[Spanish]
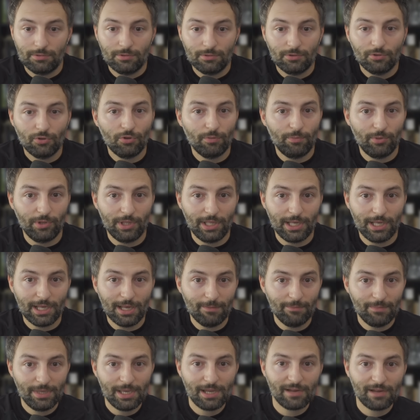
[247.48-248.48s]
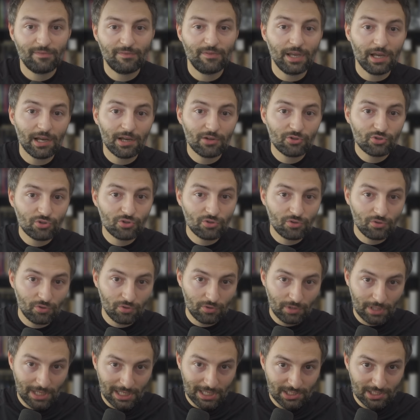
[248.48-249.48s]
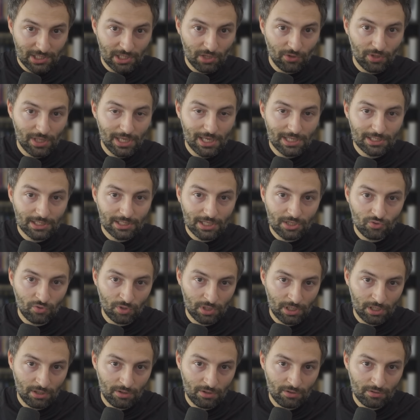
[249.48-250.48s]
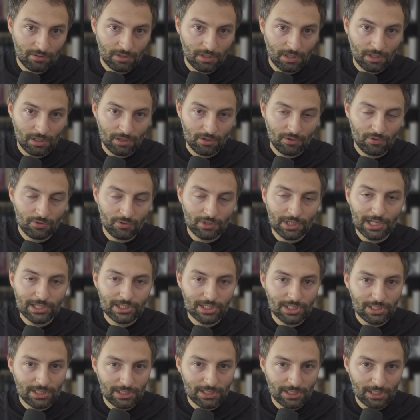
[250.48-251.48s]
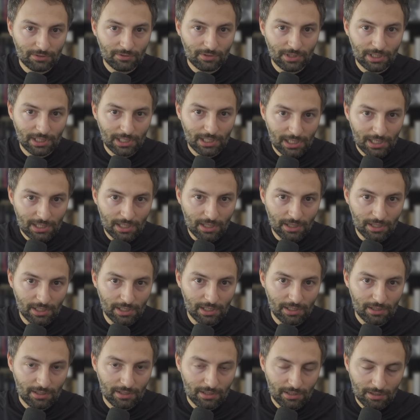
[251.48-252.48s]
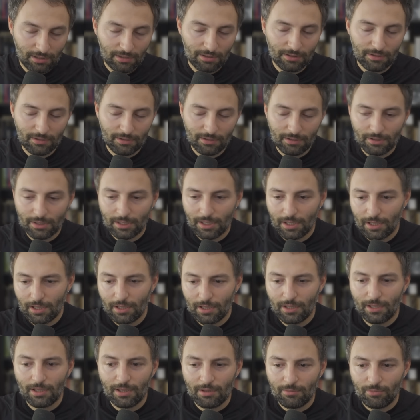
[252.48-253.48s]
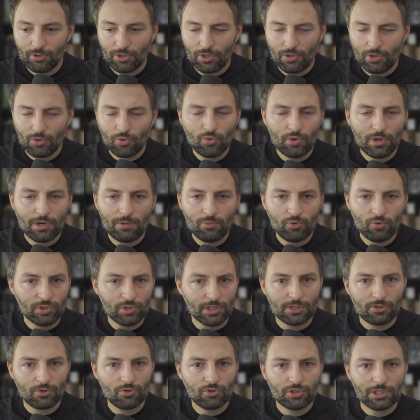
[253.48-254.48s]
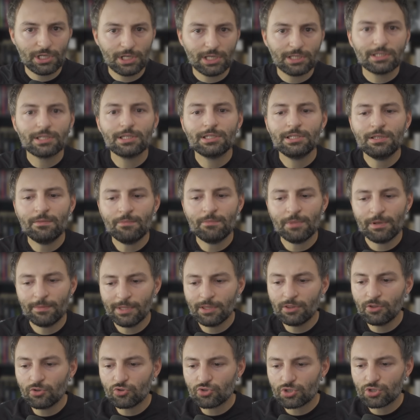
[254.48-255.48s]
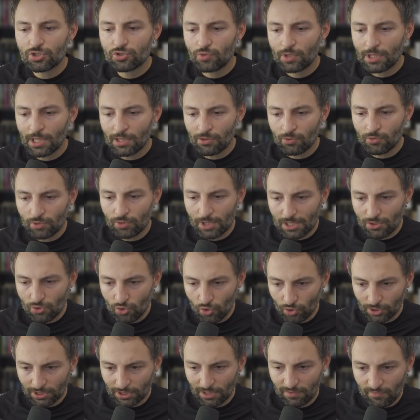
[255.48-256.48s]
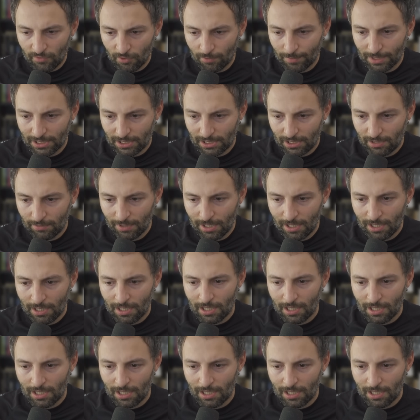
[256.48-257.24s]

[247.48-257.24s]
todo puede cambiar. Fijaos las teorías que surgieron con el asesinato de Kennedy. ¿eh? Puede ocurrir muchas cosas. Simplemente os estoy dando una nota informativa